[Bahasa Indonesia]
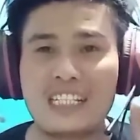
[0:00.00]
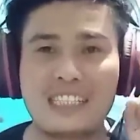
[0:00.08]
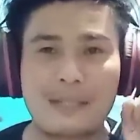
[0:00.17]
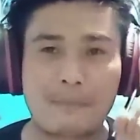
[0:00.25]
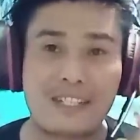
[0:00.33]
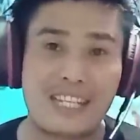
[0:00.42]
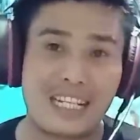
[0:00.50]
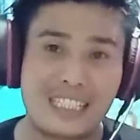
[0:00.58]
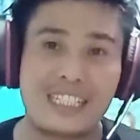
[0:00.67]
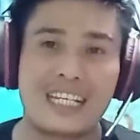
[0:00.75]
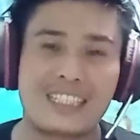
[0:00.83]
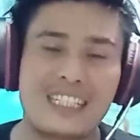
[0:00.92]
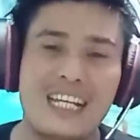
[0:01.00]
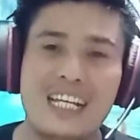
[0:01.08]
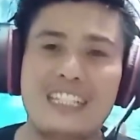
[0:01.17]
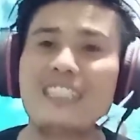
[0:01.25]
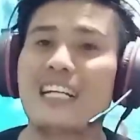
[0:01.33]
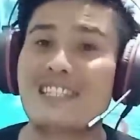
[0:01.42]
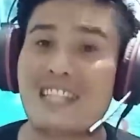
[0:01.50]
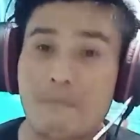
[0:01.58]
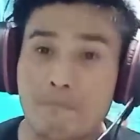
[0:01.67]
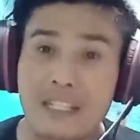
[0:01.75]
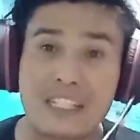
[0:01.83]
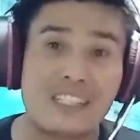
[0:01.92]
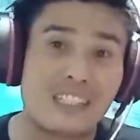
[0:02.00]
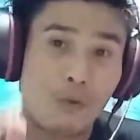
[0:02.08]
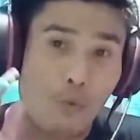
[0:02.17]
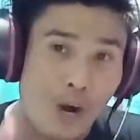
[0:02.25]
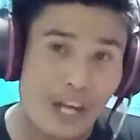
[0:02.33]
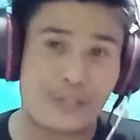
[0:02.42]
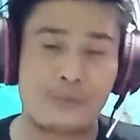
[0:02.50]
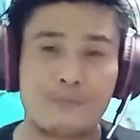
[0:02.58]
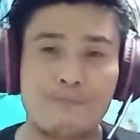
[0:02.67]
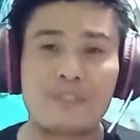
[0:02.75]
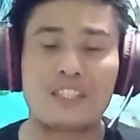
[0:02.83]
kitab Kejadian hingga sampai kitab Wahyu,